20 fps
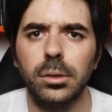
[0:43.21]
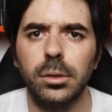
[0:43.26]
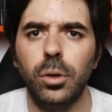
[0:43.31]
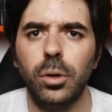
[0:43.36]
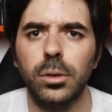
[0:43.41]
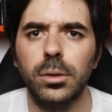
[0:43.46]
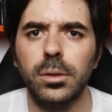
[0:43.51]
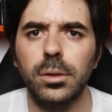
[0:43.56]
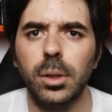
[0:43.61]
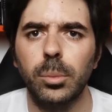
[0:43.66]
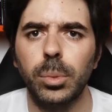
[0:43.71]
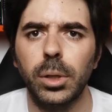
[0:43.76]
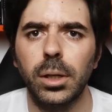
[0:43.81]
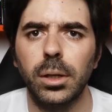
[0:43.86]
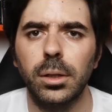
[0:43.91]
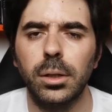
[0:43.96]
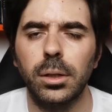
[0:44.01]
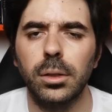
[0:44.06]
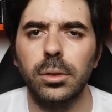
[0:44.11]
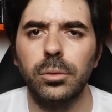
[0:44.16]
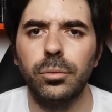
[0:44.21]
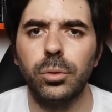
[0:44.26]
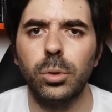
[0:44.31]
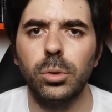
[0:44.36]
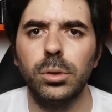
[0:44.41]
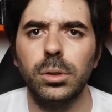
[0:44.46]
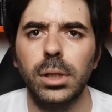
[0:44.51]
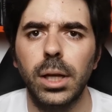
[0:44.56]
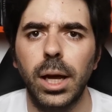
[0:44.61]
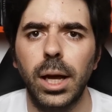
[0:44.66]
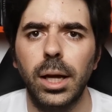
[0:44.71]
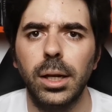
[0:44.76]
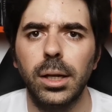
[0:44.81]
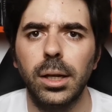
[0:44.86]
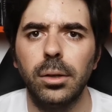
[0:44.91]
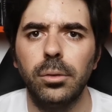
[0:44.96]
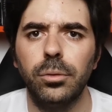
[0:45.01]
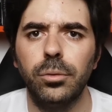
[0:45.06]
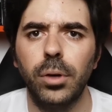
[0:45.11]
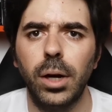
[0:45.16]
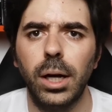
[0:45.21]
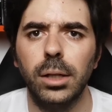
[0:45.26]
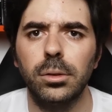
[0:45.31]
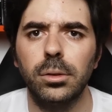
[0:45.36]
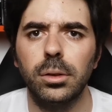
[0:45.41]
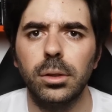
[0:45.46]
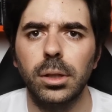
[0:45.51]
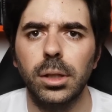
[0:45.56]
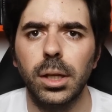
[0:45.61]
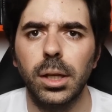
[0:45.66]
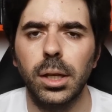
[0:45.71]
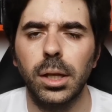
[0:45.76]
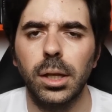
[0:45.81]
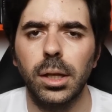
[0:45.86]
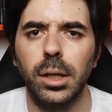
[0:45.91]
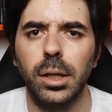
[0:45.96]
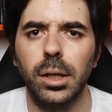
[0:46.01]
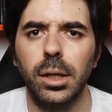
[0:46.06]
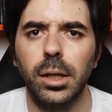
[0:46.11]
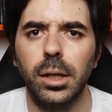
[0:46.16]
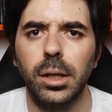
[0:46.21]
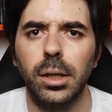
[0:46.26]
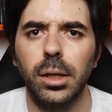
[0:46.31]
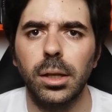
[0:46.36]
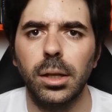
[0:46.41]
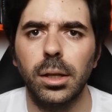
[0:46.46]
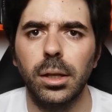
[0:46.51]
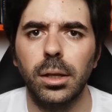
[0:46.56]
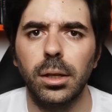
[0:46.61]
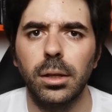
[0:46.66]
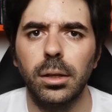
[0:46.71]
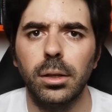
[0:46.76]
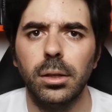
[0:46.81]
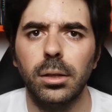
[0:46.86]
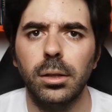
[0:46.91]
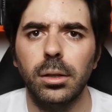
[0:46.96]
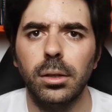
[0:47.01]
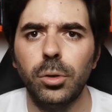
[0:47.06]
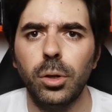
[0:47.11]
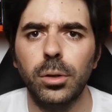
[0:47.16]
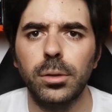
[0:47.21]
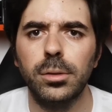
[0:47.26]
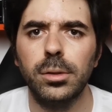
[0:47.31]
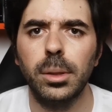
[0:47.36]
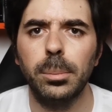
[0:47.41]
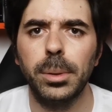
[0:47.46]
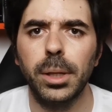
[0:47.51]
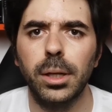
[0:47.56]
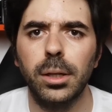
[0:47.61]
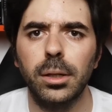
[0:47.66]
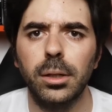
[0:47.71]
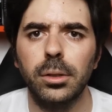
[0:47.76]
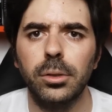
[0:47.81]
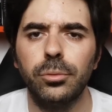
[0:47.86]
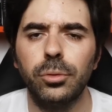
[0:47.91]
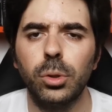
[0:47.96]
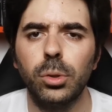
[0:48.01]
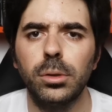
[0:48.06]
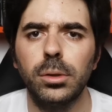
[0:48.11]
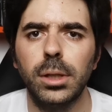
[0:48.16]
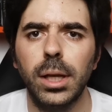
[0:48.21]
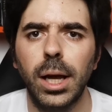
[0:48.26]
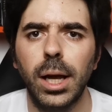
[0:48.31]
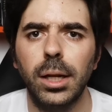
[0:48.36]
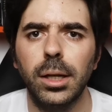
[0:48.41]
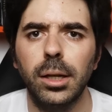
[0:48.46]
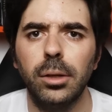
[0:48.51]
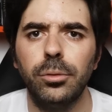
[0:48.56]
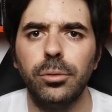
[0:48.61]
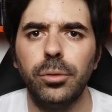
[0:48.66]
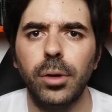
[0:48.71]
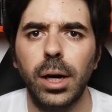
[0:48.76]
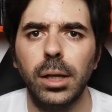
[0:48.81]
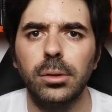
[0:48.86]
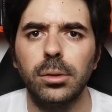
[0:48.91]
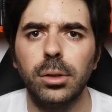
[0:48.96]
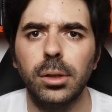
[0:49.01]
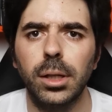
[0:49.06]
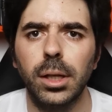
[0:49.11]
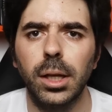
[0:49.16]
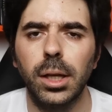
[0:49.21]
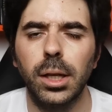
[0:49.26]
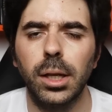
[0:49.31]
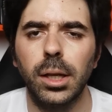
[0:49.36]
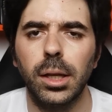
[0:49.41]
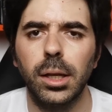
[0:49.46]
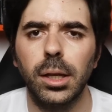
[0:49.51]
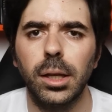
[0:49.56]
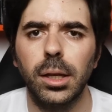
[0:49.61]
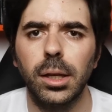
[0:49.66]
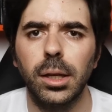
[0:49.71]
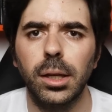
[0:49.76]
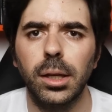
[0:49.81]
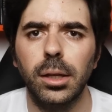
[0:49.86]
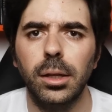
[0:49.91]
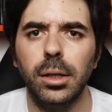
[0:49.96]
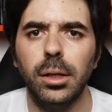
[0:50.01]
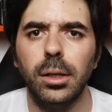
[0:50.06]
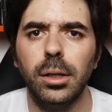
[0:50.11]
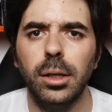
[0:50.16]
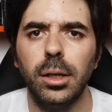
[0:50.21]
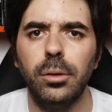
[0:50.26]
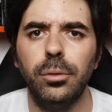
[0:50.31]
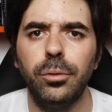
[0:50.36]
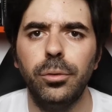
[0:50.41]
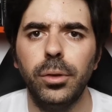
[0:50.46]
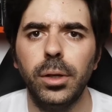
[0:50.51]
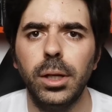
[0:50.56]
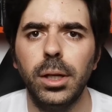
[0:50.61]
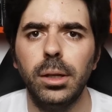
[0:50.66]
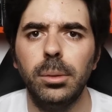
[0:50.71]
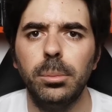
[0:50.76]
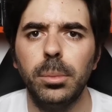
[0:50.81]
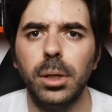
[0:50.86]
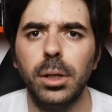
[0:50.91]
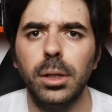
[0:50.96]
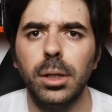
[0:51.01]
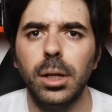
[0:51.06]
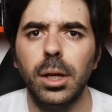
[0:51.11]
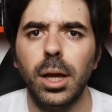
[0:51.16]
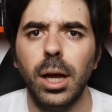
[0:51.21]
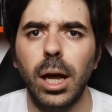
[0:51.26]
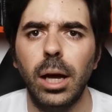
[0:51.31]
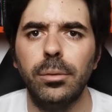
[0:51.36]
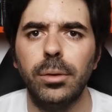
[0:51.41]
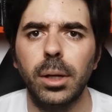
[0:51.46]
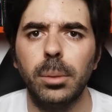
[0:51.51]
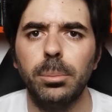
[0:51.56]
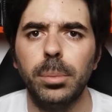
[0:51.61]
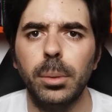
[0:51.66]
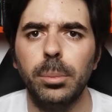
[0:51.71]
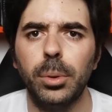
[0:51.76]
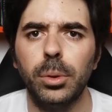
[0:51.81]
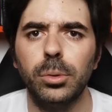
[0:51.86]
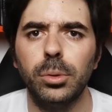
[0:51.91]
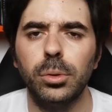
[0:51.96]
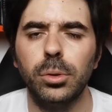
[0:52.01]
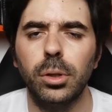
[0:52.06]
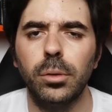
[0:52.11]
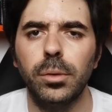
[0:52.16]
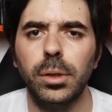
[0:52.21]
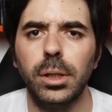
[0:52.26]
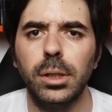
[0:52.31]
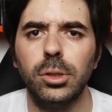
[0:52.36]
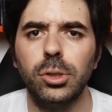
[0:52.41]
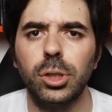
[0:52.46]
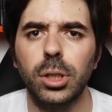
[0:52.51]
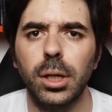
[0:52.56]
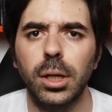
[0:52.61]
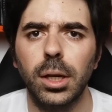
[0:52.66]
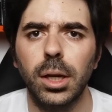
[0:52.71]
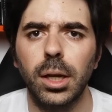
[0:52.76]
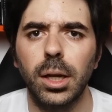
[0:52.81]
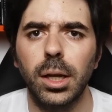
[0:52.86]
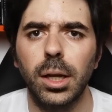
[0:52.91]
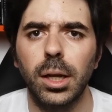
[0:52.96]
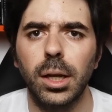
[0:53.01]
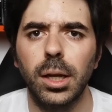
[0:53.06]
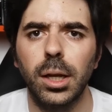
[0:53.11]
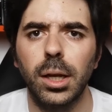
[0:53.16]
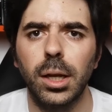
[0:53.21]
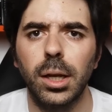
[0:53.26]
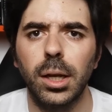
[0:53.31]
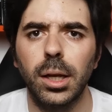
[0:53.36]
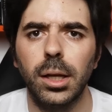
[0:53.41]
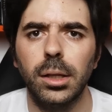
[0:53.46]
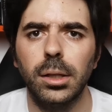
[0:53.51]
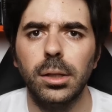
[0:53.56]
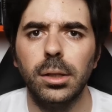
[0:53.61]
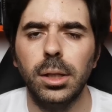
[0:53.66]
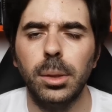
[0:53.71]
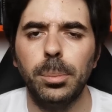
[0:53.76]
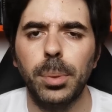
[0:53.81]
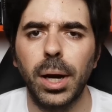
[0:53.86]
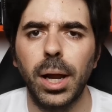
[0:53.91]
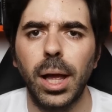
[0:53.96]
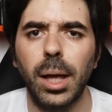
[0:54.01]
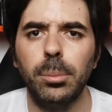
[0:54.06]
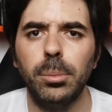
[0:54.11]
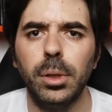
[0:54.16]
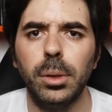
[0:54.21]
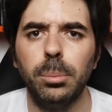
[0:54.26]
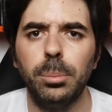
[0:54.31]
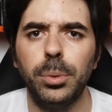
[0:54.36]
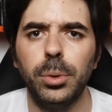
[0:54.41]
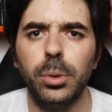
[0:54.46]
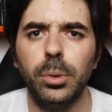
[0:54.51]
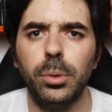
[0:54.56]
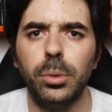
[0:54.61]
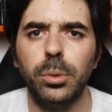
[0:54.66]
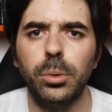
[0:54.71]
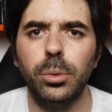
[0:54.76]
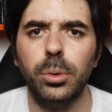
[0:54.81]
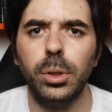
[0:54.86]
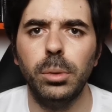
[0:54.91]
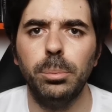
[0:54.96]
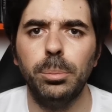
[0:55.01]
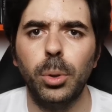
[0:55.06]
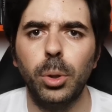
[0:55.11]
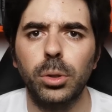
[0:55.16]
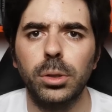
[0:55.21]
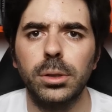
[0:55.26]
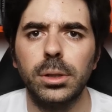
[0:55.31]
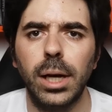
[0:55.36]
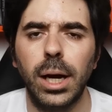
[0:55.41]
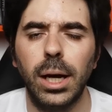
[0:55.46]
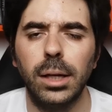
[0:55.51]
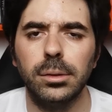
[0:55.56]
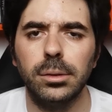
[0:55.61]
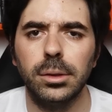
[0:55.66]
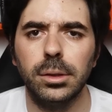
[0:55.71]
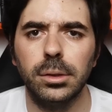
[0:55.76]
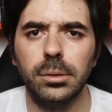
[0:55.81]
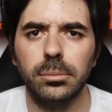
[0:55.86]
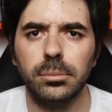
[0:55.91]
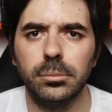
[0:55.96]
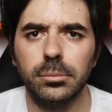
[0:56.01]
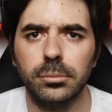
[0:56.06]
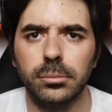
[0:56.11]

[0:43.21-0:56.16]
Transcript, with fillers: forse per sfruttare il fatto che forse per sfruttare il fatto che il film avrebbe potuto vincere i premi più importanti.